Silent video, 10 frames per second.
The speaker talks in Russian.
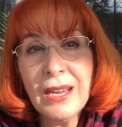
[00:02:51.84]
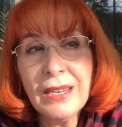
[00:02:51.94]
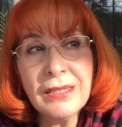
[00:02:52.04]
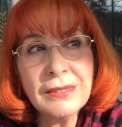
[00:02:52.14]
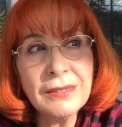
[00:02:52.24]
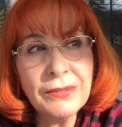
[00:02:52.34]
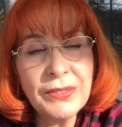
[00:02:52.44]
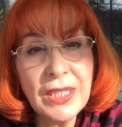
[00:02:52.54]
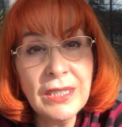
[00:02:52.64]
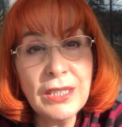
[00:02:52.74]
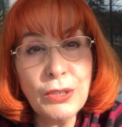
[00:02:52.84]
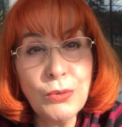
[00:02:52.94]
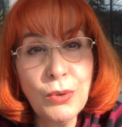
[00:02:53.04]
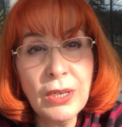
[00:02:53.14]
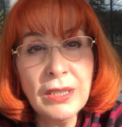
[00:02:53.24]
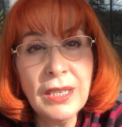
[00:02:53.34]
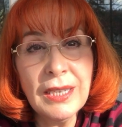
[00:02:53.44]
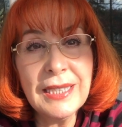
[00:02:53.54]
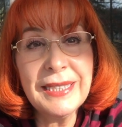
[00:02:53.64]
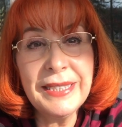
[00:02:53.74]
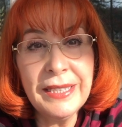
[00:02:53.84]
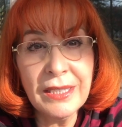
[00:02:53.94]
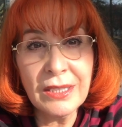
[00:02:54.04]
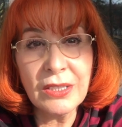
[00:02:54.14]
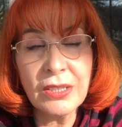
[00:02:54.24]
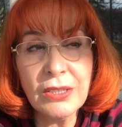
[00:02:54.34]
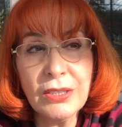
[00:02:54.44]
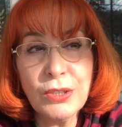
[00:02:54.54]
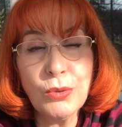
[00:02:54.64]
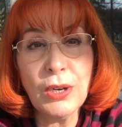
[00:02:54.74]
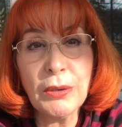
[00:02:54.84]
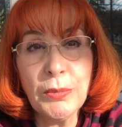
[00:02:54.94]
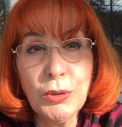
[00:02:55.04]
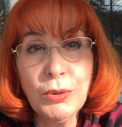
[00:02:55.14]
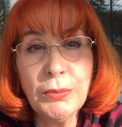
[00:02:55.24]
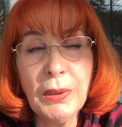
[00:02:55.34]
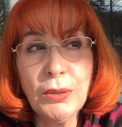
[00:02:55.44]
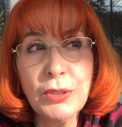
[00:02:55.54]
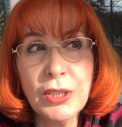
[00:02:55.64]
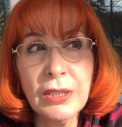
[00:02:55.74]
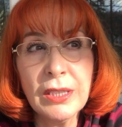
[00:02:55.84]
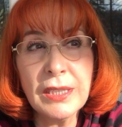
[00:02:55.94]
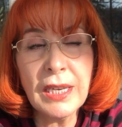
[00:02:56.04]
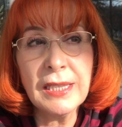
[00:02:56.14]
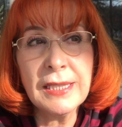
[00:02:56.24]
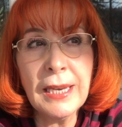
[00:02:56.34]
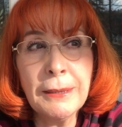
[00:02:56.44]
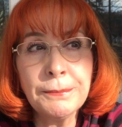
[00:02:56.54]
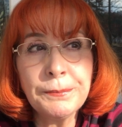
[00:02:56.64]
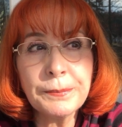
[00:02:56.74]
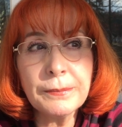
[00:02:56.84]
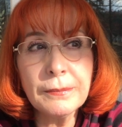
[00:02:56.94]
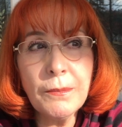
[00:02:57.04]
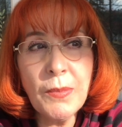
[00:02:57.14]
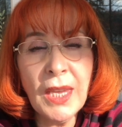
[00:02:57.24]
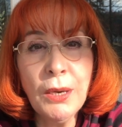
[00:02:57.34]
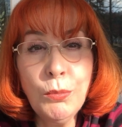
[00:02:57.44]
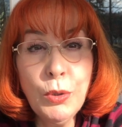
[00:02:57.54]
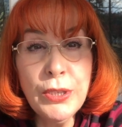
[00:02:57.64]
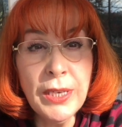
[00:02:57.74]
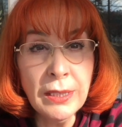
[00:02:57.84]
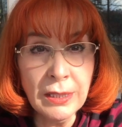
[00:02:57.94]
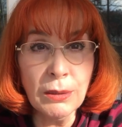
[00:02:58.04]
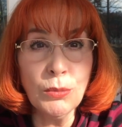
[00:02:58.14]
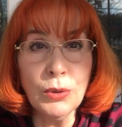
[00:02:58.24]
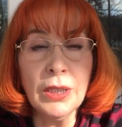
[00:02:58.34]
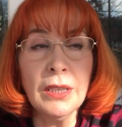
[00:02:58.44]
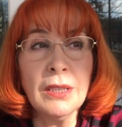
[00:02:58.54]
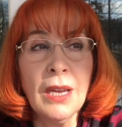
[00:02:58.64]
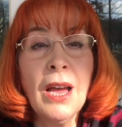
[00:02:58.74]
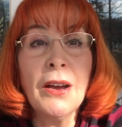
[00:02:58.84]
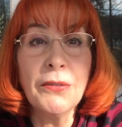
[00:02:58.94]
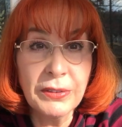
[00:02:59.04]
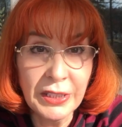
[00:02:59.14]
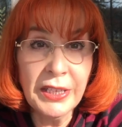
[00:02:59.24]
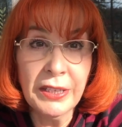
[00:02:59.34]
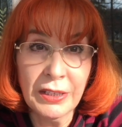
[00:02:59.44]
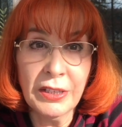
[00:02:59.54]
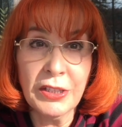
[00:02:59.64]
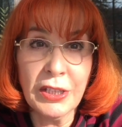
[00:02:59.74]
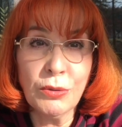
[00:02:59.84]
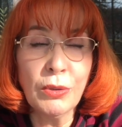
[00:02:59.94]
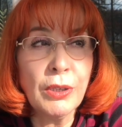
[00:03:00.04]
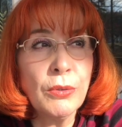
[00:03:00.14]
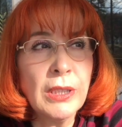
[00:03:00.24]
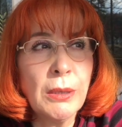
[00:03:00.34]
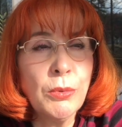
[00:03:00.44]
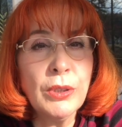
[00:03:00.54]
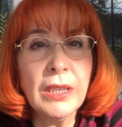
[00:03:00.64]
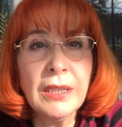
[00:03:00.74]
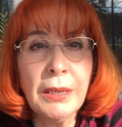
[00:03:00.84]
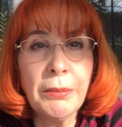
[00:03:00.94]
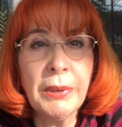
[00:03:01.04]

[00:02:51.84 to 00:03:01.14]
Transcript: э, в центр города Грер. 40 минут получилось, хотя мой зять работает в Грере же, только он работает на